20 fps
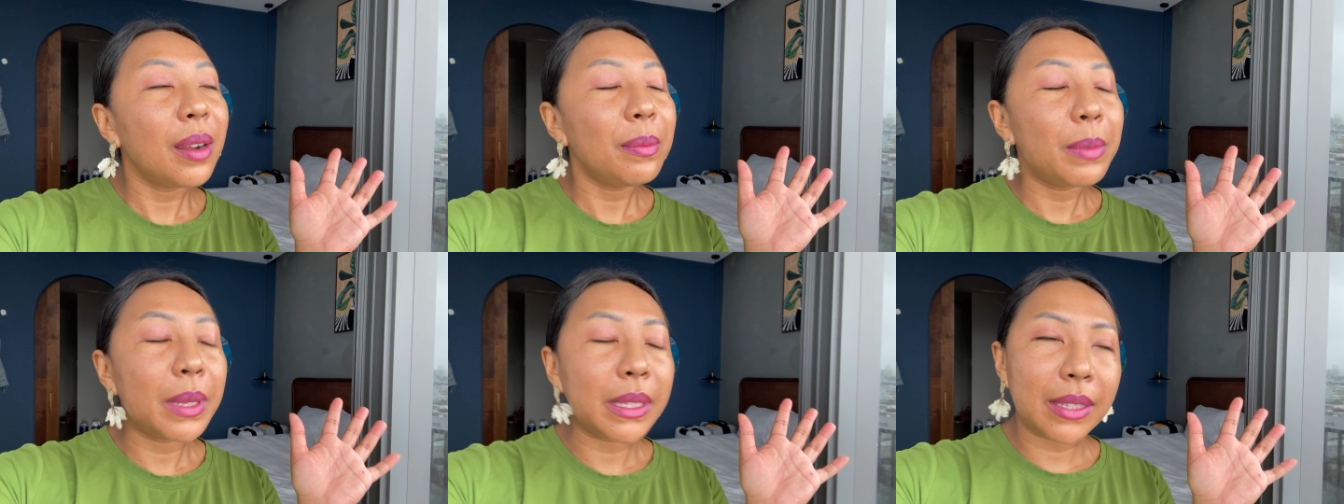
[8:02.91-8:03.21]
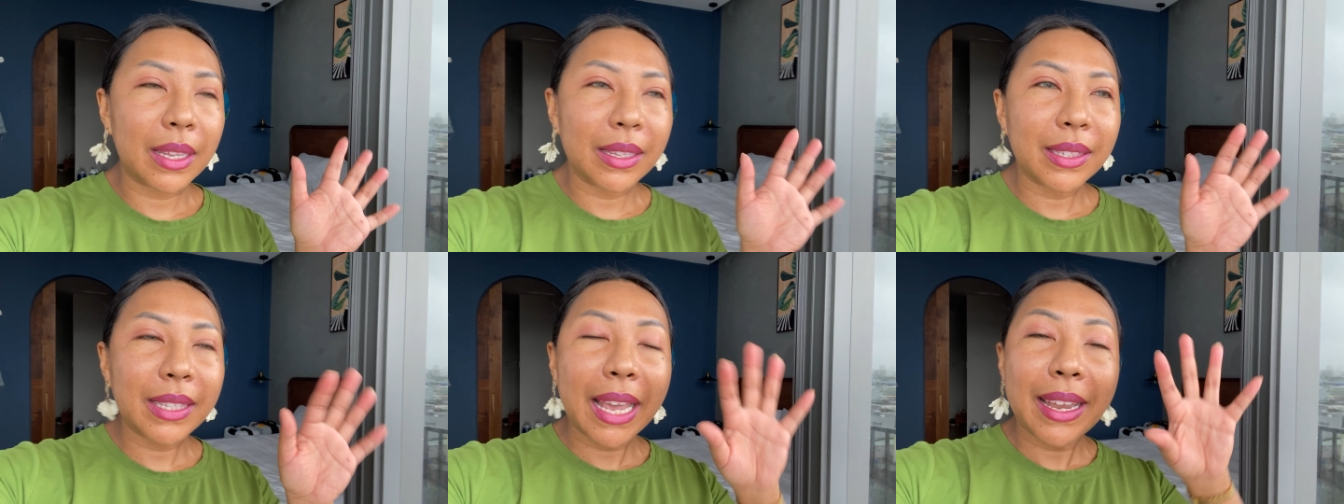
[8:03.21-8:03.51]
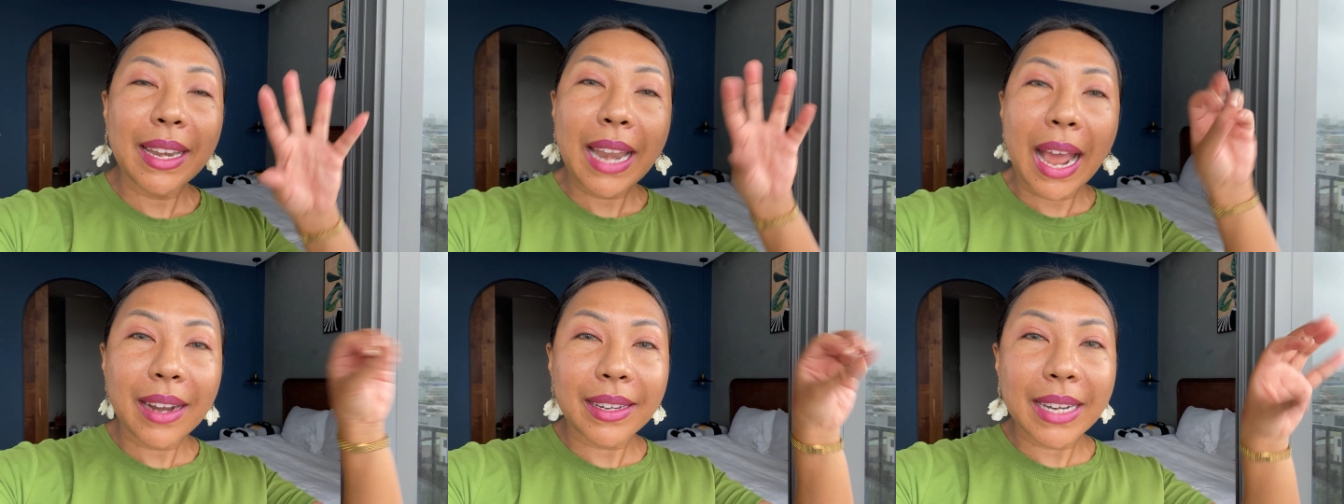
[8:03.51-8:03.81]
mình sẽ xé
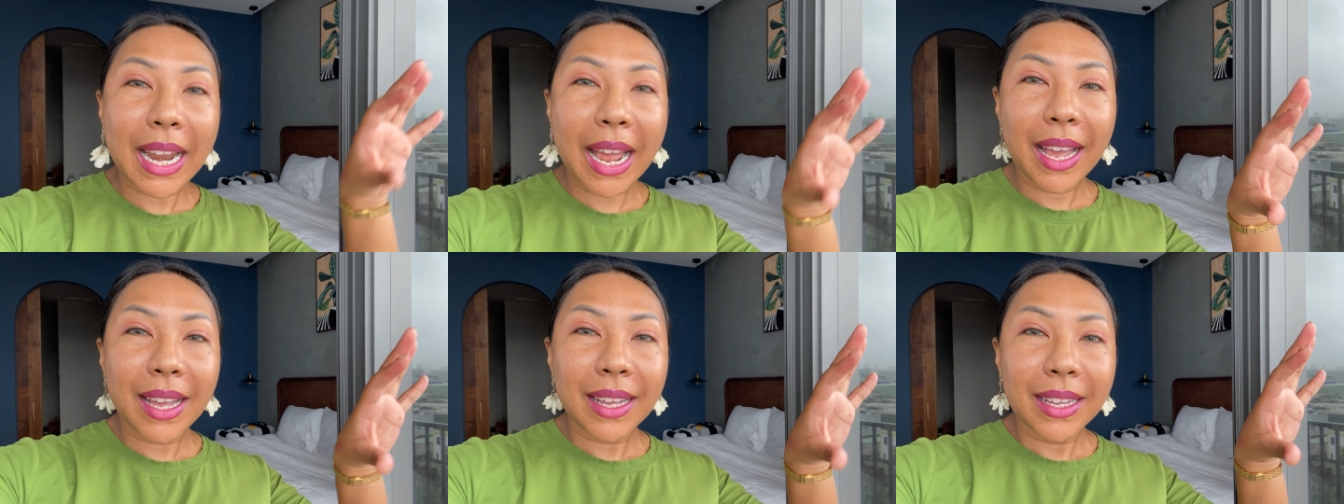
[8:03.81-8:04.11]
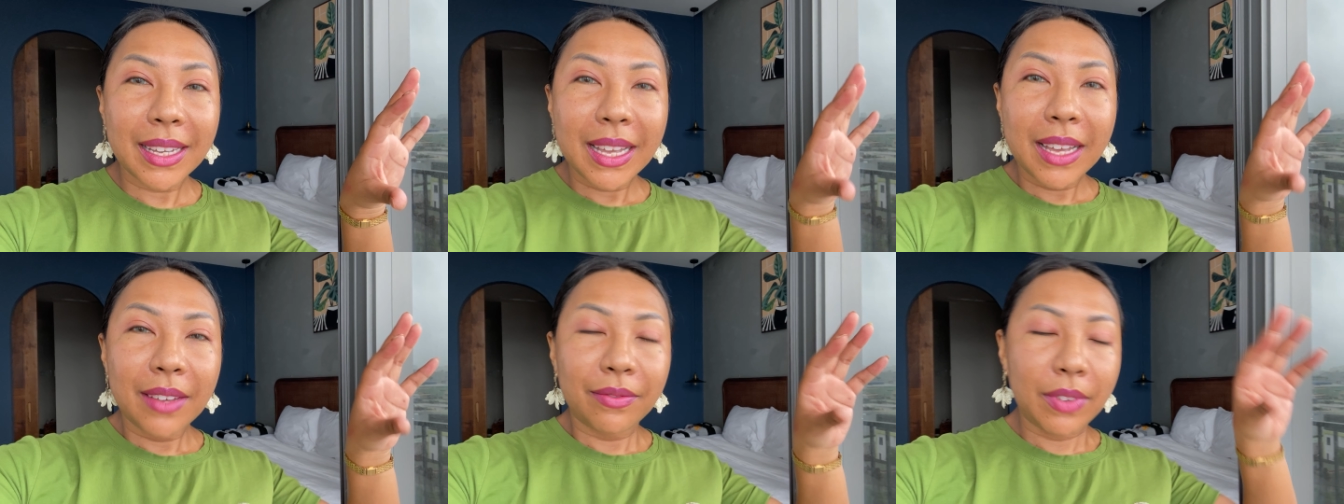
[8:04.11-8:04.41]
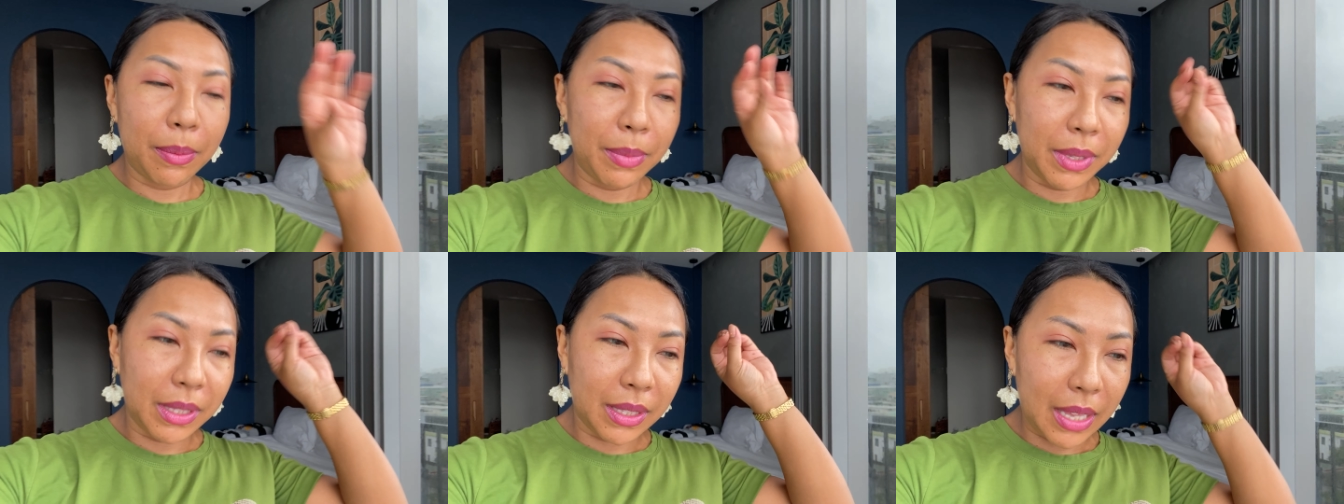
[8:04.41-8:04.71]
nát ra
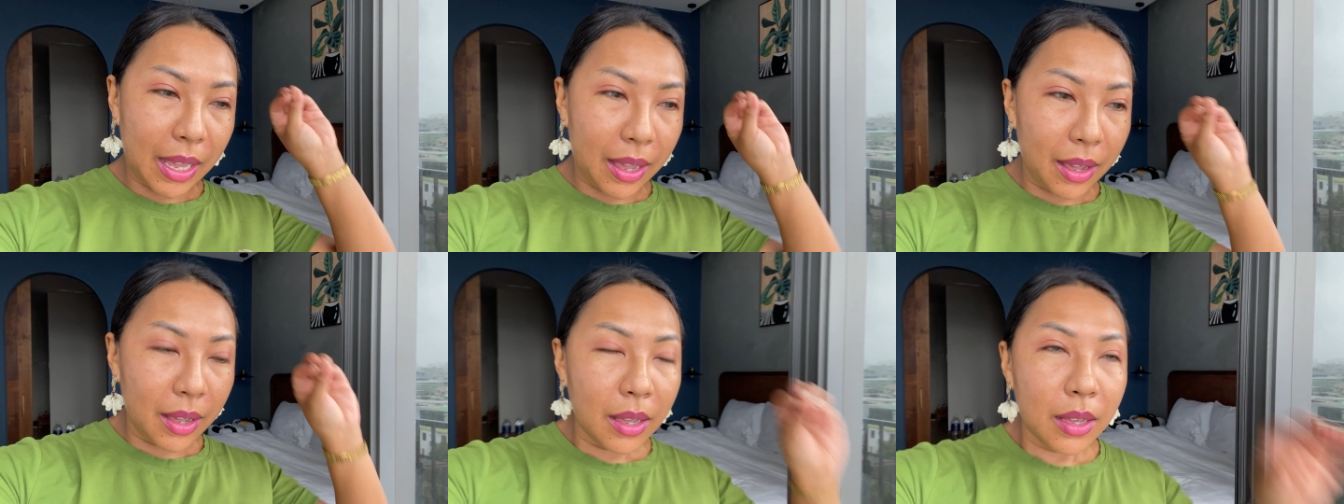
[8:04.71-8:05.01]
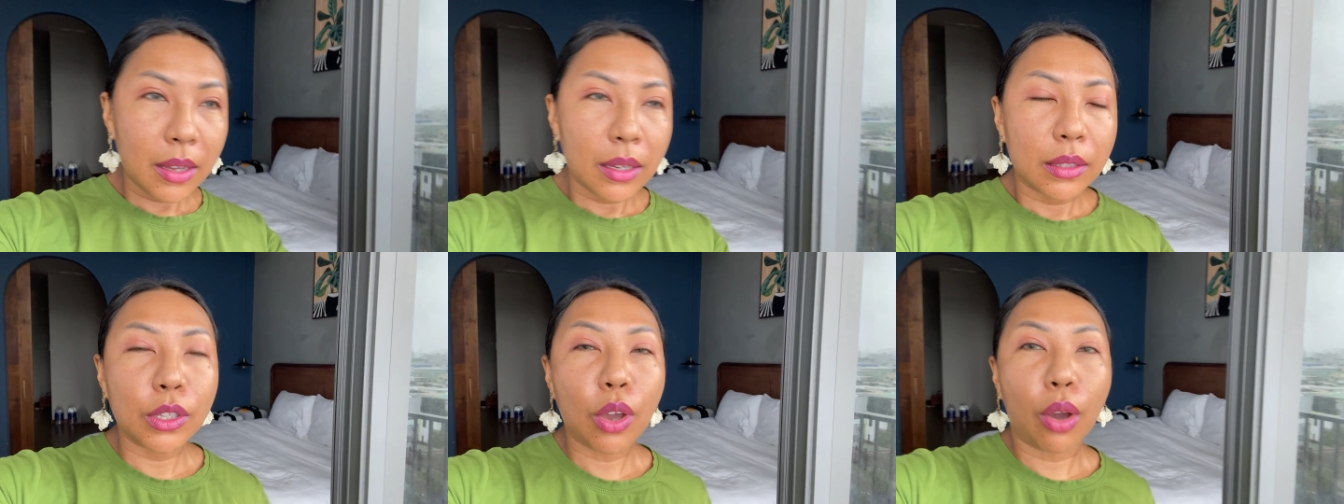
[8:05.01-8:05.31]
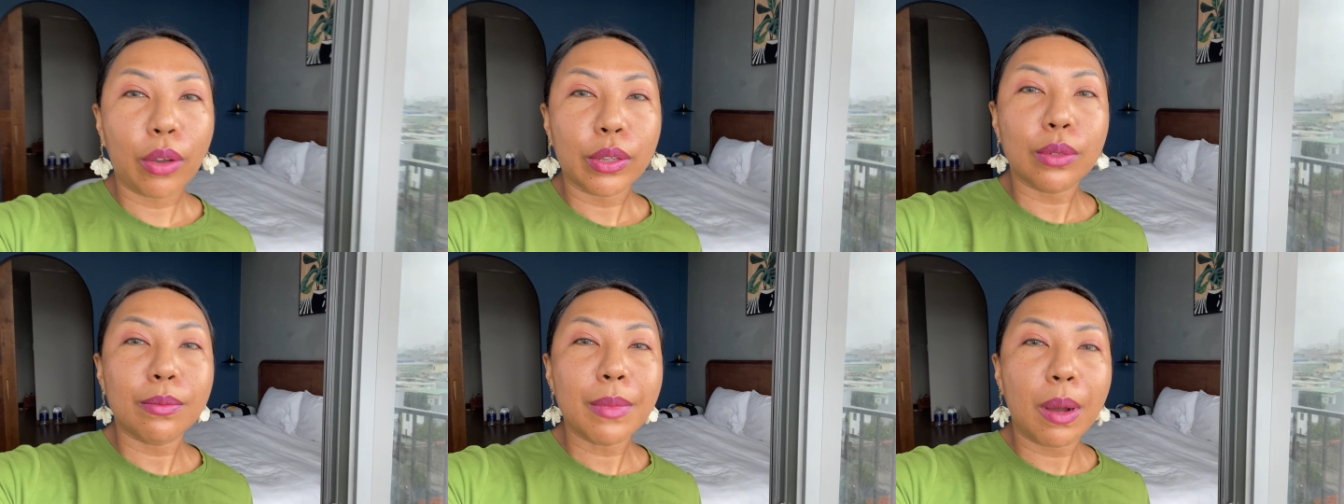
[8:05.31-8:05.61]
và mình sẽ
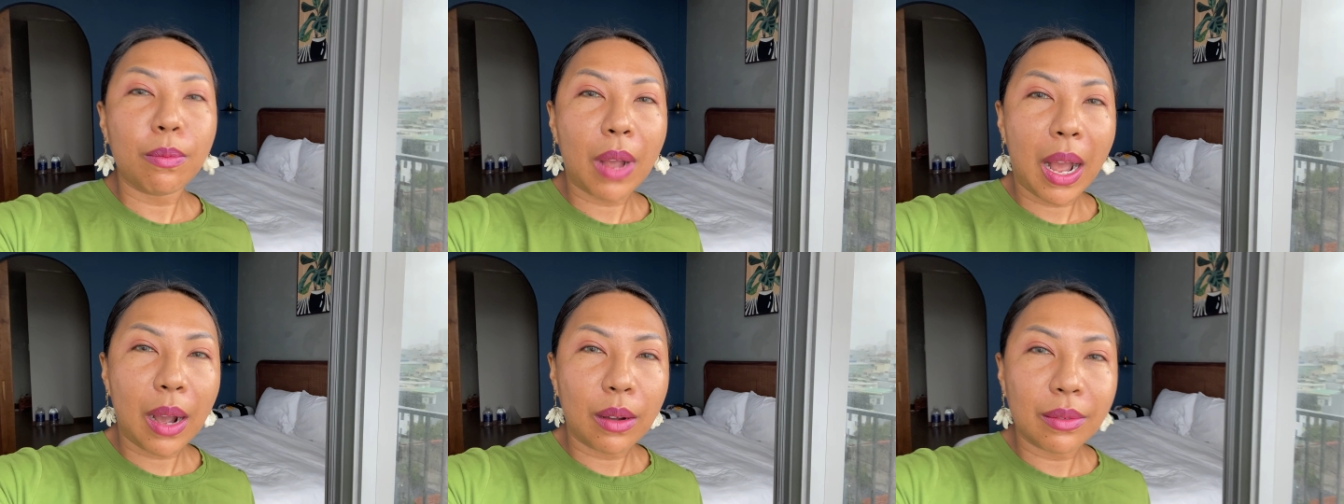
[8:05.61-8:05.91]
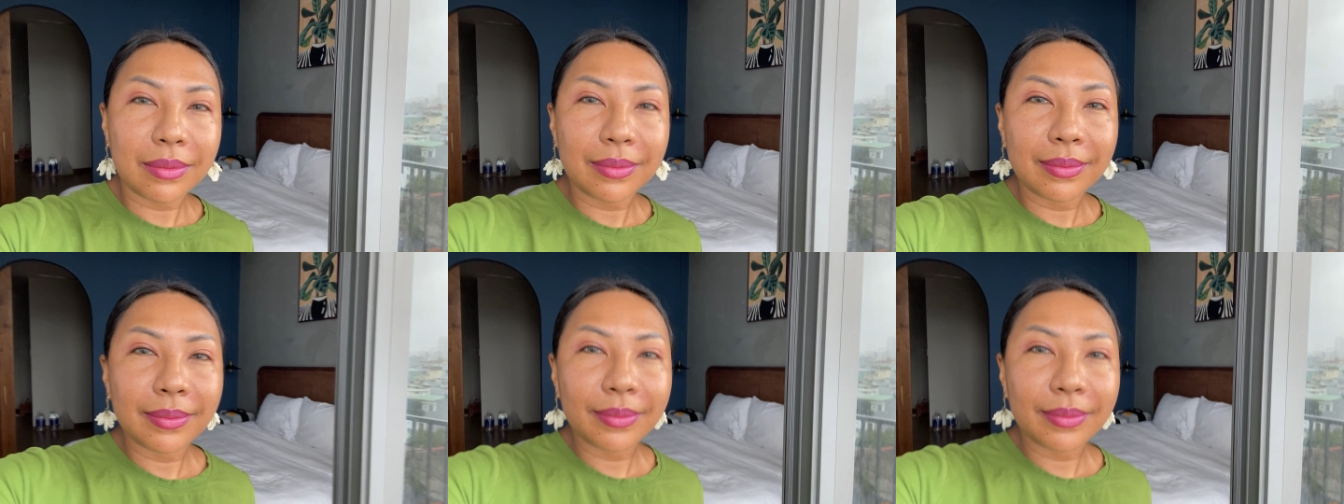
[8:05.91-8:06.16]
dội xuống bằng cộng